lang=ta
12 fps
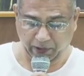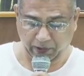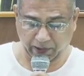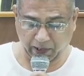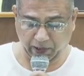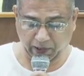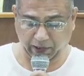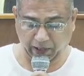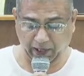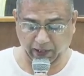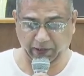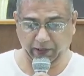நல்ல
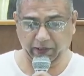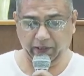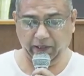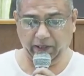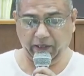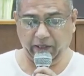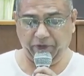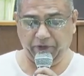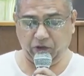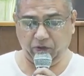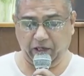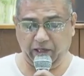காரியங்களை எல்லாம்
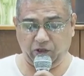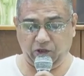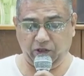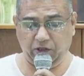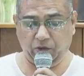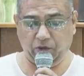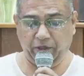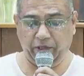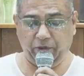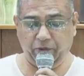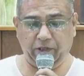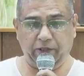விசுவாசிக்கக்கூடிய
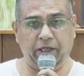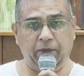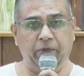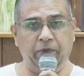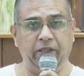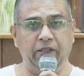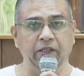ஒரு தன்மை